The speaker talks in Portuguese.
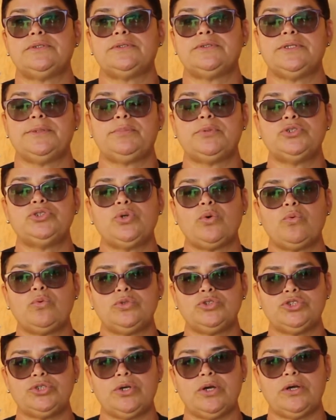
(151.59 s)
depois de
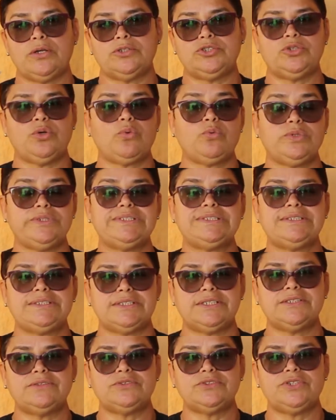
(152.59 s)
alguns, de alguns
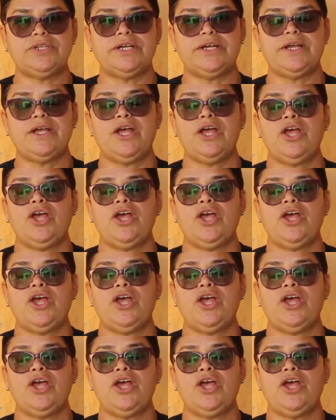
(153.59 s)
anos, né,